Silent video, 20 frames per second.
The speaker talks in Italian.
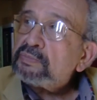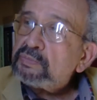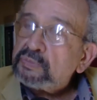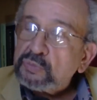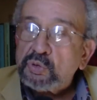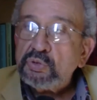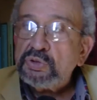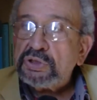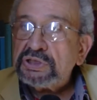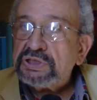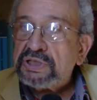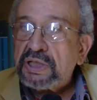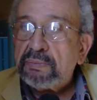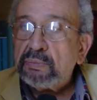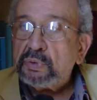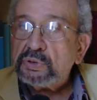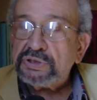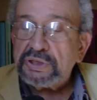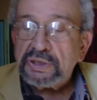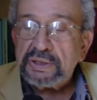non ci
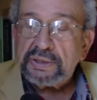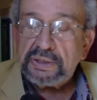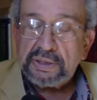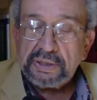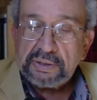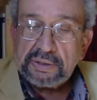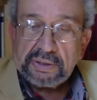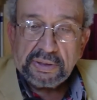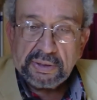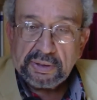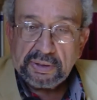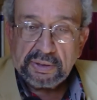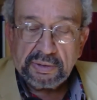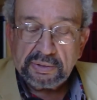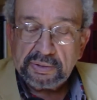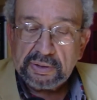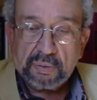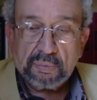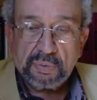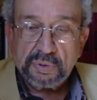siamo
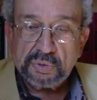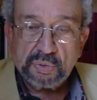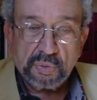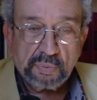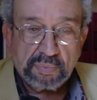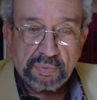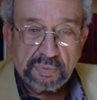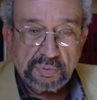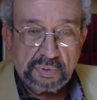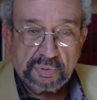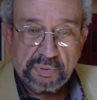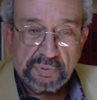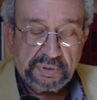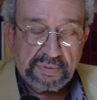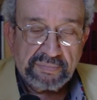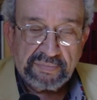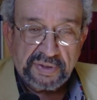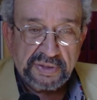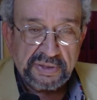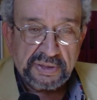sentiti da questo punto
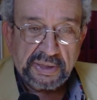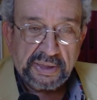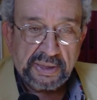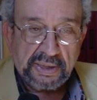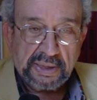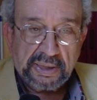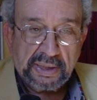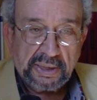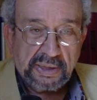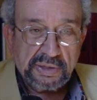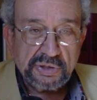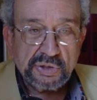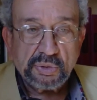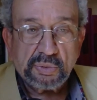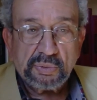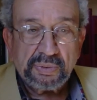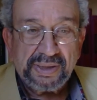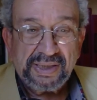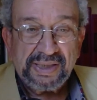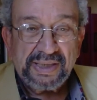di vista
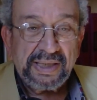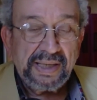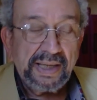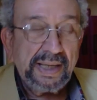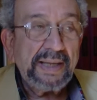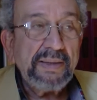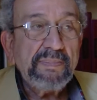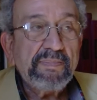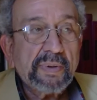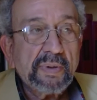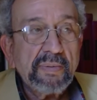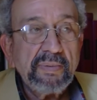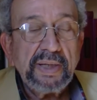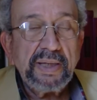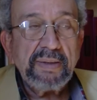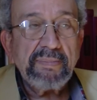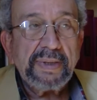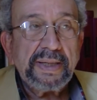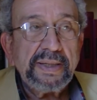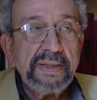soli. È il
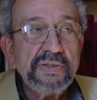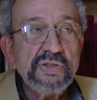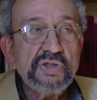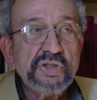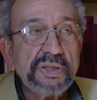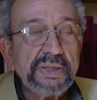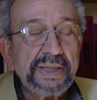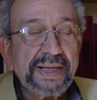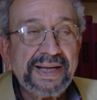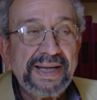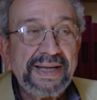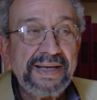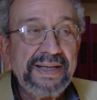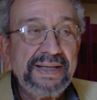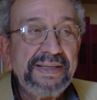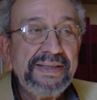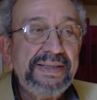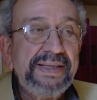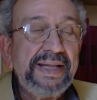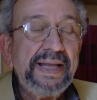problema in
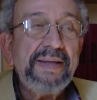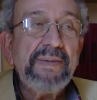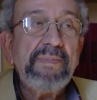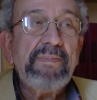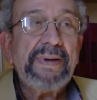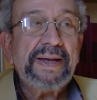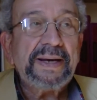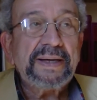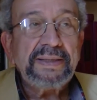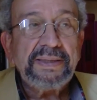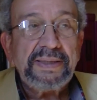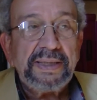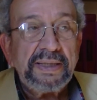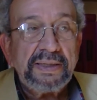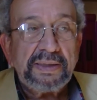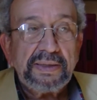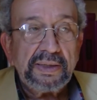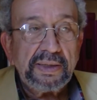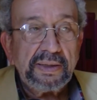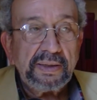generale dei
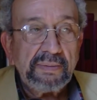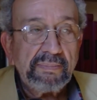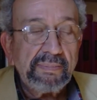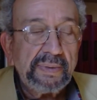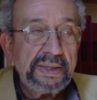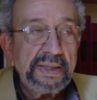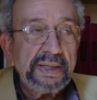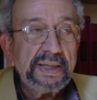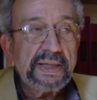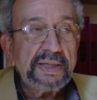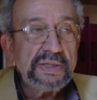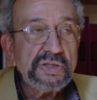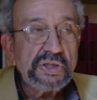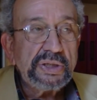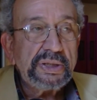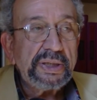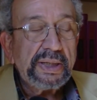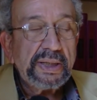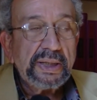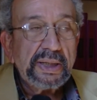partiti in maniera
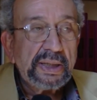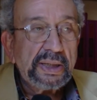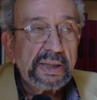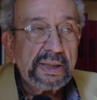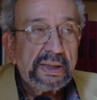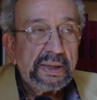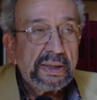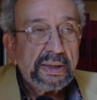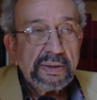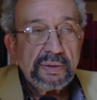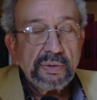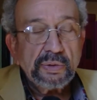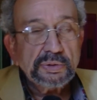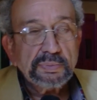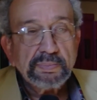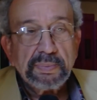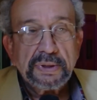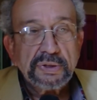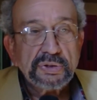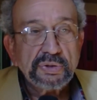generica, io
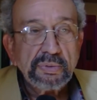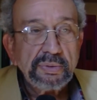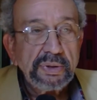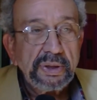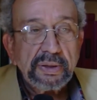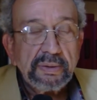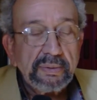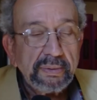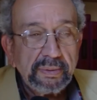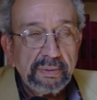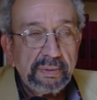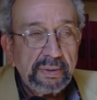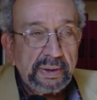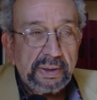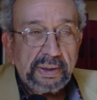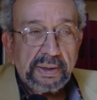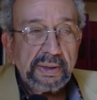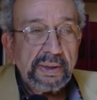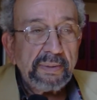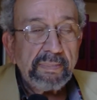spesso dico
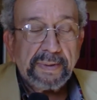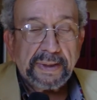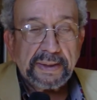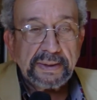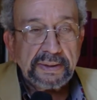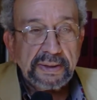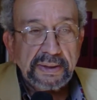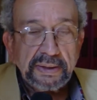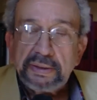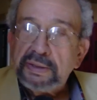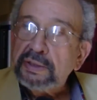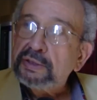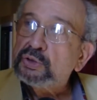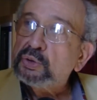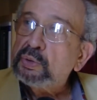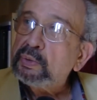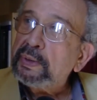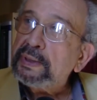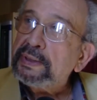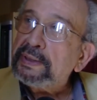i partiti
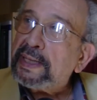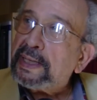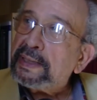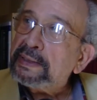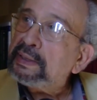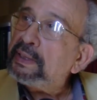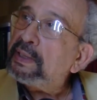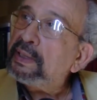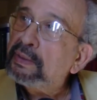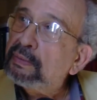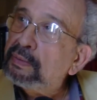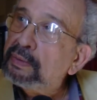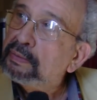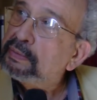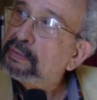sono andati, ecco